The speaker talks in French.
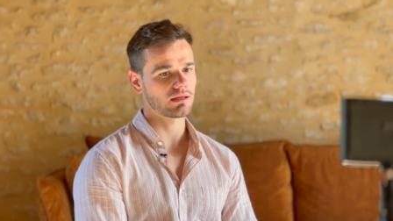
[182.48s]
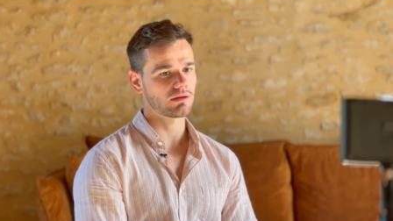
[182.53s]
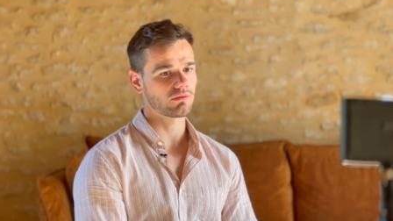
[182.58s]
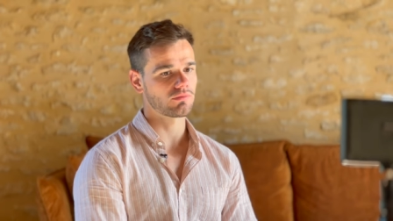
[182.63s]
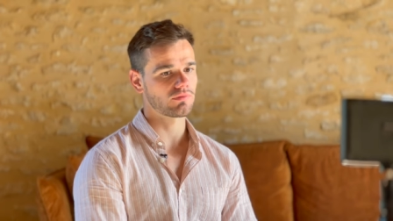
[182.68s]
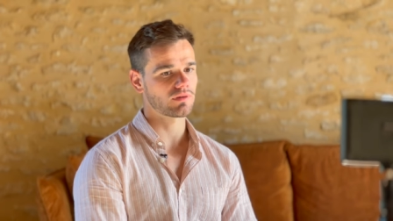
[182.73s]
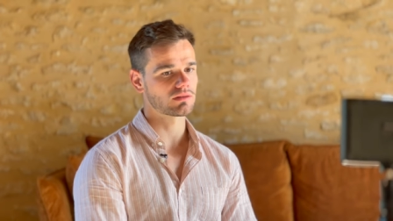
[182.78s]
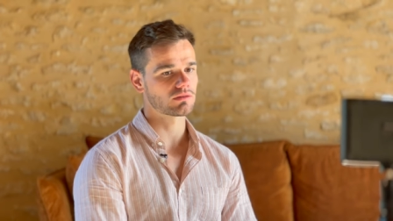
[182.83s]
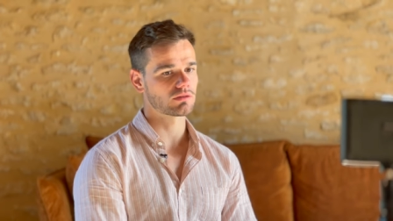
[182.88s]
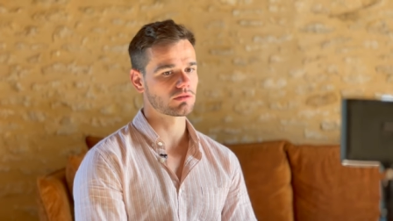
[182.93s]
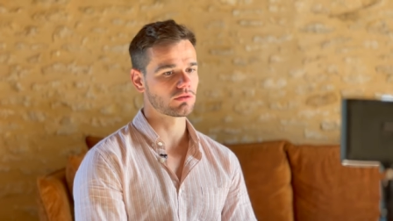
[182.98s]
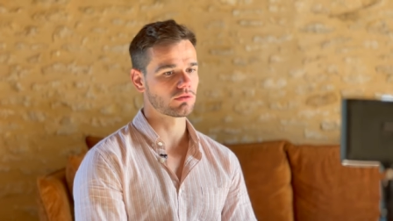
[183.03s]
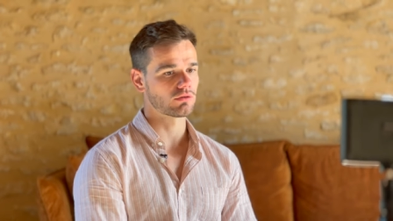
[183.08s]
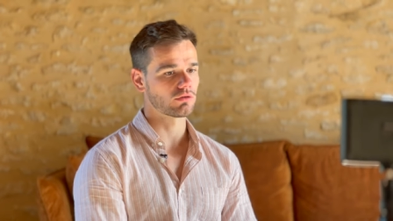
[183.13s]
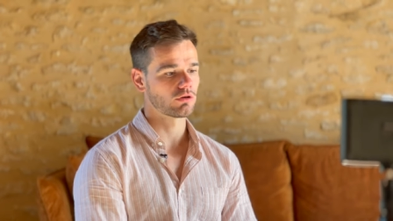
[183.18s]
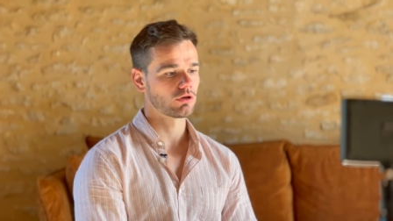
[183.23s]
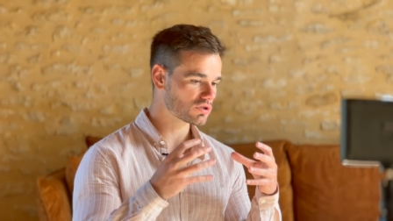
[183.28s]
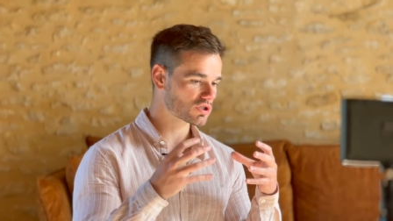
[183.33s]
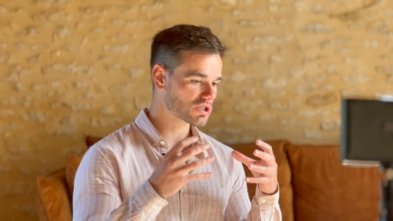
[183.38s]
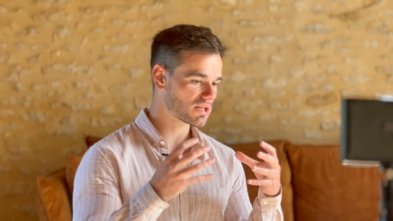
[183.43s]
en fait,
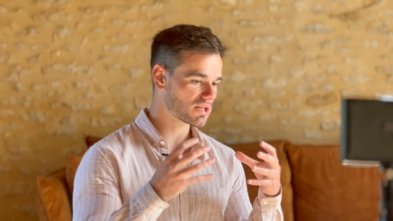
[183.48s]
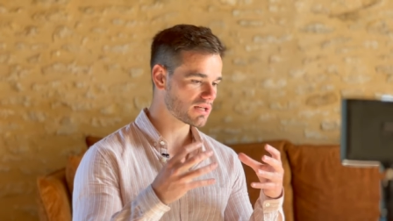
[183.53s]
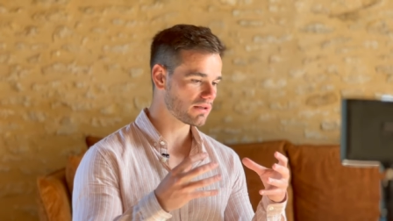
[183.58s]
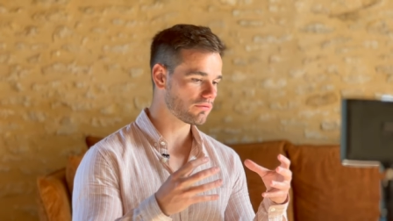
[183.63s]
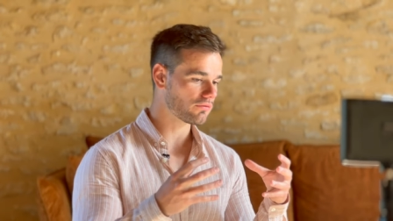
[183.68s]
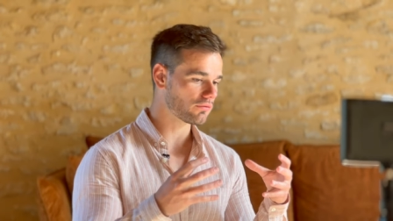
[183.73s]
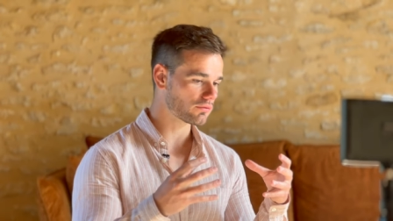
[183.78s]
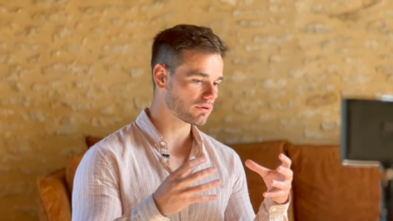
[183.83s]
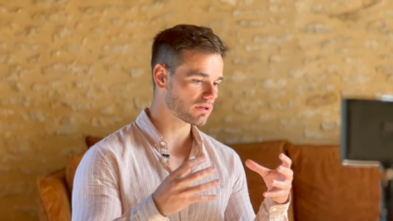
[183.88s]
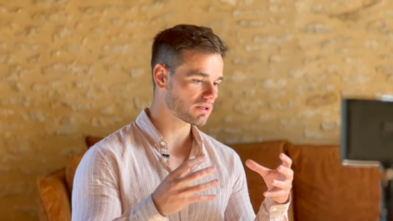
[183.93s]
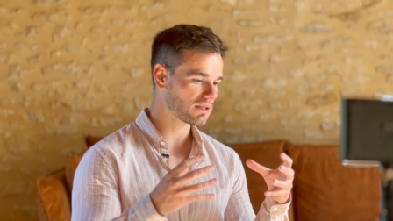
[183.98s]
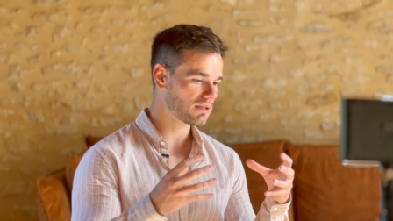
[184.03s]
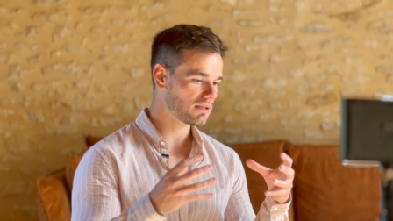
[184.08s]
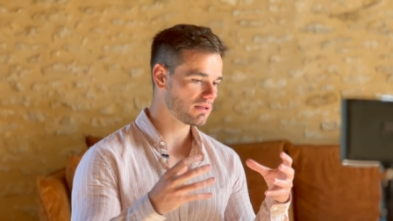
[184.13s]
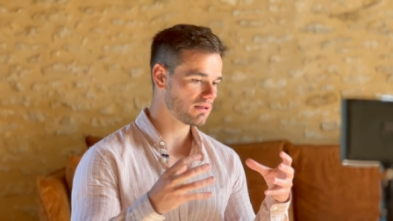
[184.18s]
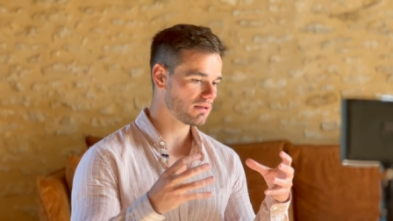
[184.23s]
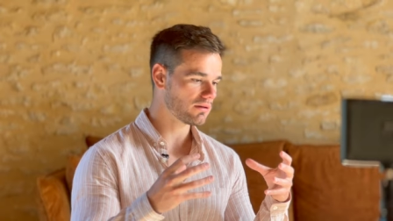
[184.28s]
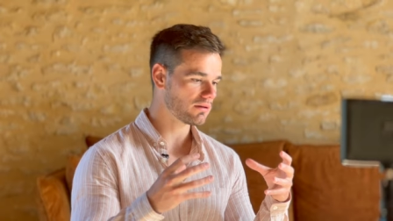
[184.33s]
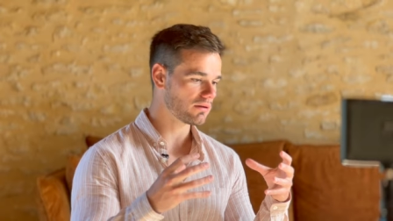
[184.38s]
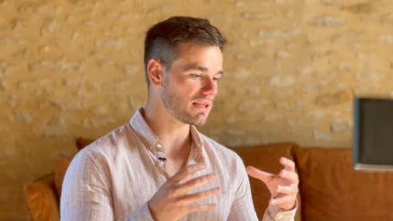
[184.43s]
chez les
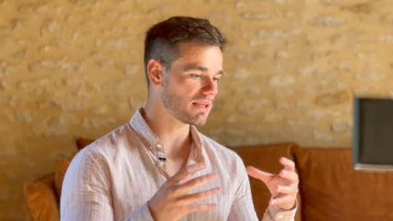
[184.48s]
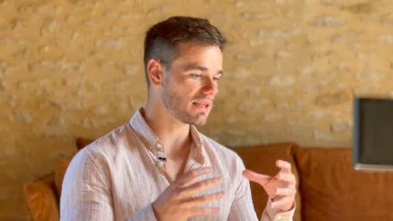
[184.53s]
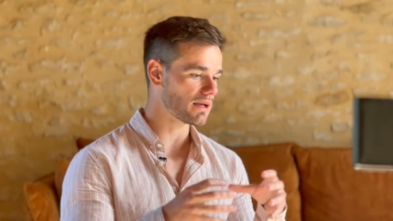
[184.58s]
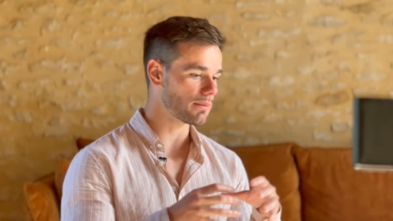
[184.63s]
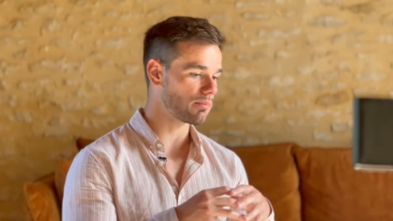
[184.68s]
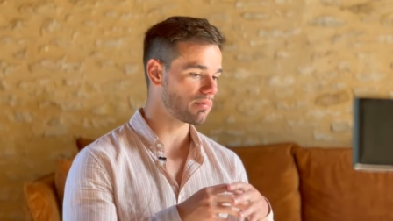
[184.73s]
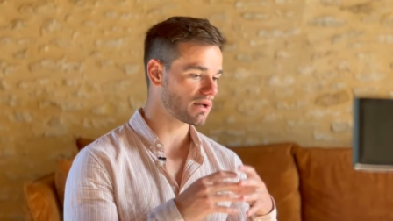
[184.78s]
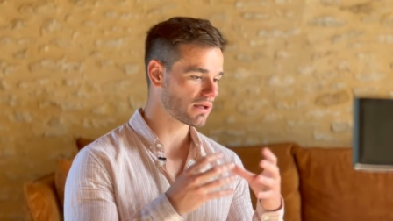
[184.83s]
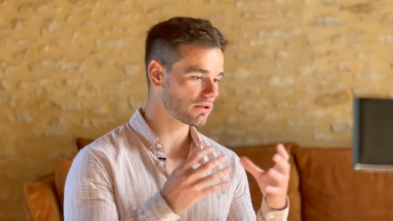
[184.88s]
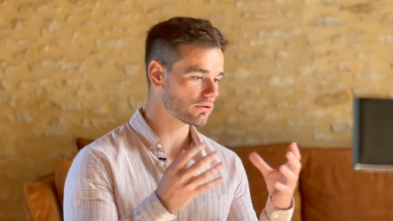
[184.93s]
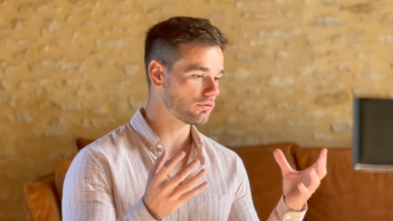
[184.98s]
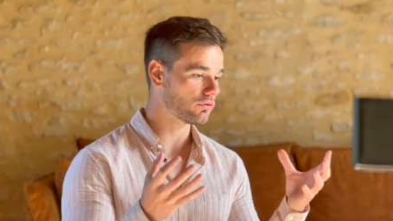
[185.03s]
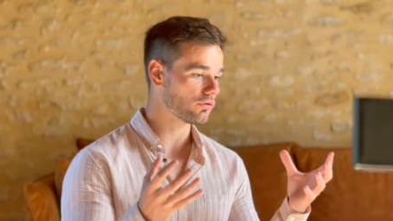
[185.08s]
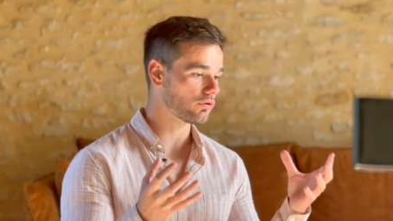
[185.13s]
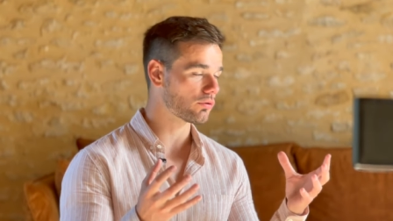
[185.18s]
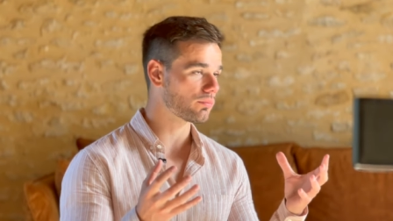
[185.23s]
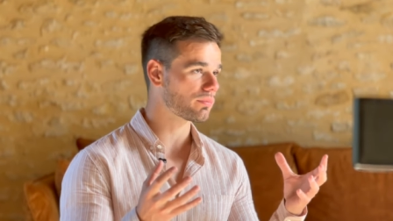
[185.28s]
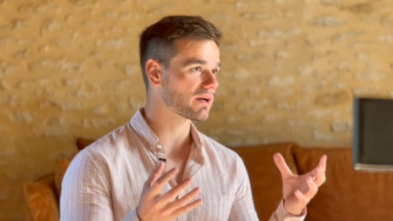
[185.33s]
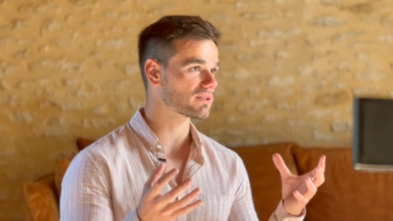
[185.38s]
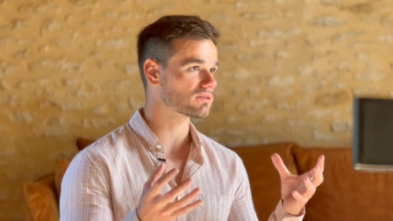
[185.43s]
fongi il y a plein de
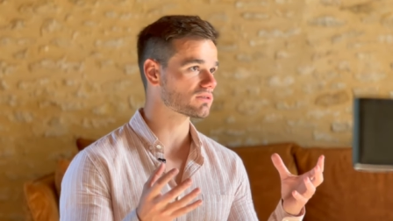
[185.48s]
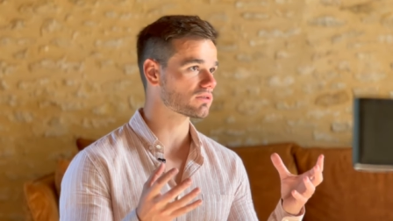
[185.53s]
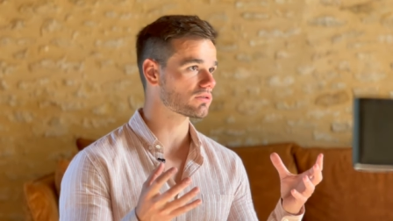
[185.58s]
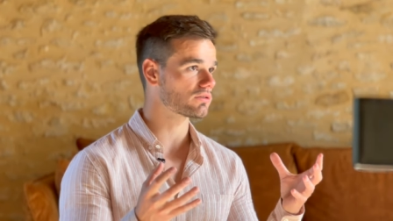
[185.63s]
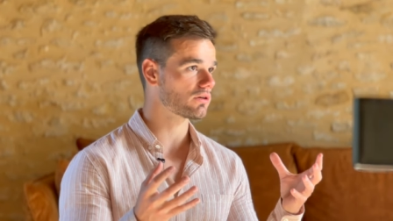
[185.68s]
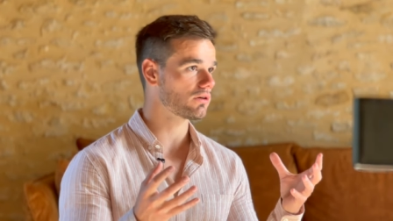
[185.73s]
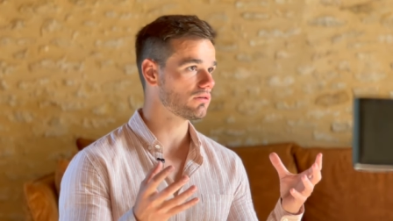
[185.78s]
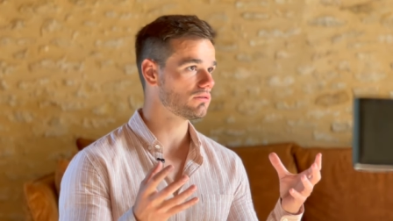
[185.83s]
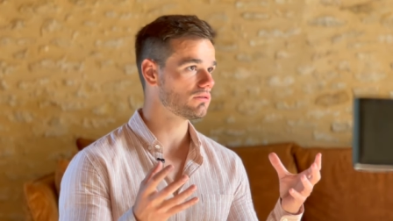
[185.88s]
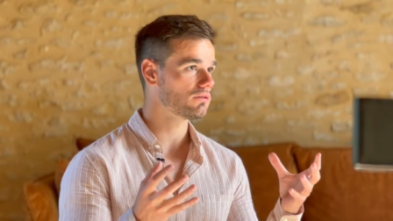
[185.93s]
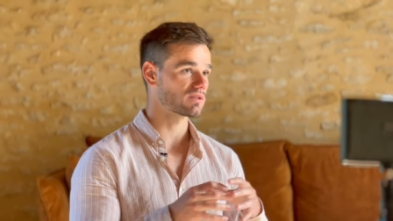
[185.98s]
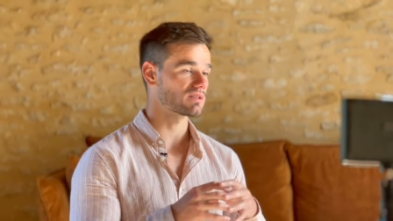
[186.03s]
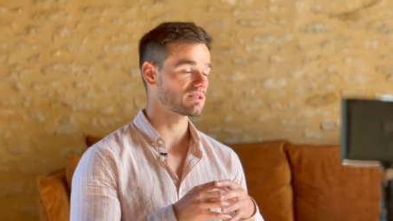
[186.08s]
représentants,